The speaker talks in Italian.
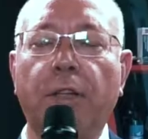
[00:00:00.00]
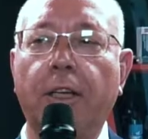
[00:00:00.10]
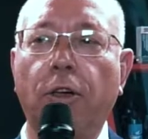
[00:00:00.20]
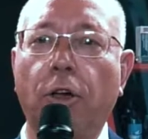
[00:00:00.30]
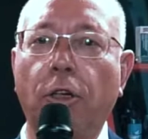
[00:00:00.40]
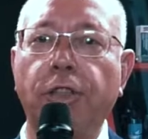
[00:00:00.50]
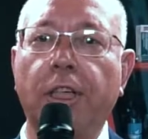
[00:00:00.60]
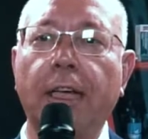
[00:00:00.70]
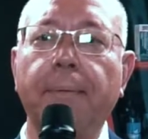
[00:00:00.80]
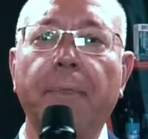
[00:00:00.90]

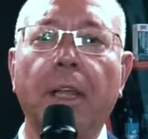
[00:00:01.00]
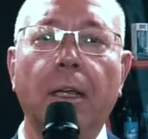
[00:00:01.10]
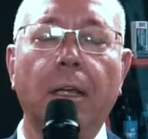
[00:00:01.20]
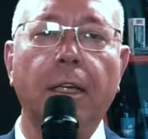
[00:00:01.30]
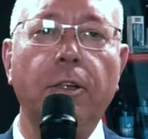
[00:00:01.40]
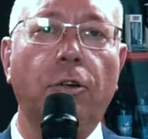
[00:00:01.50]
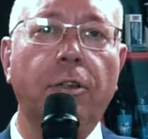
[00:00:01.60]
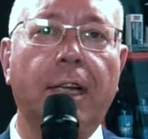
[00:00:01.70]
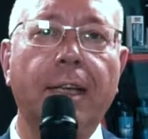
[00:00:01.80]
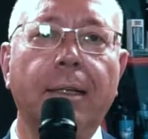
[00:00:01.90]
tecnologiche.
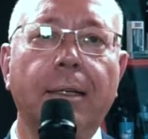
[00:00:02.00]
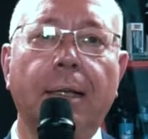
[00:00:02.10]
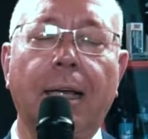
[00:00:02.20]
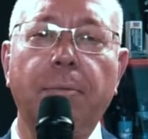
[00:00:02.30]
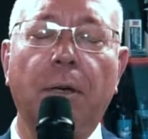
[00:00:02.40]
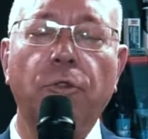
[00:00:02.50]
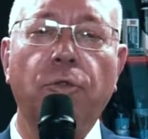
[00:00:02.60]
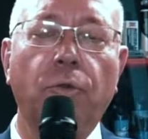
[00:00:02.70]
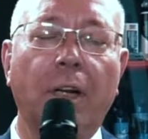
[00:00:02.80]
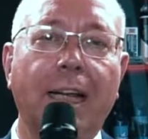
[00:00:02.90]
Inoltre abbiamo
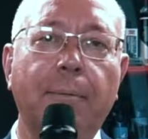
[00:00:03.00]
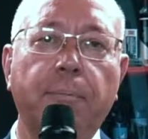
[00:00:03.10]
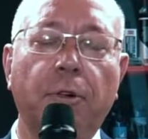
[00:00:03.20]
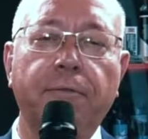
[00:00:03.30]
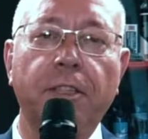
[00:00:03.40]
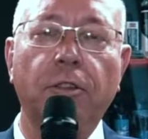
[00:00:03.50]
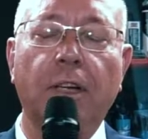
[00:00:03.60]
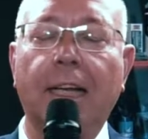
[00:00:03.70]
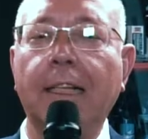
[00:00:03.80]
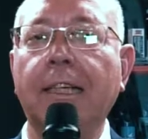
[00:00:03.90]
tutta una gamma
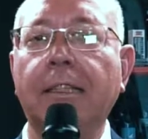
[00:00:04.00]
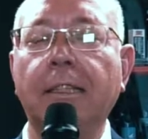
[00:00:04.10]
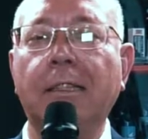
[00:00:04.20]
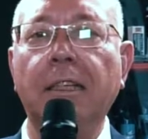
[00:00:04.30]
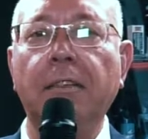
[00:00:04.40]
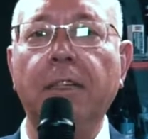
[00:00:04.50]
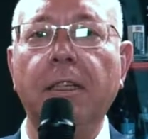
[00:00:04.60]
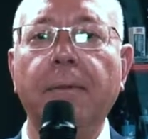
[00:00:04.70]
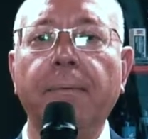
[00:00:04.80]
professionale di additivi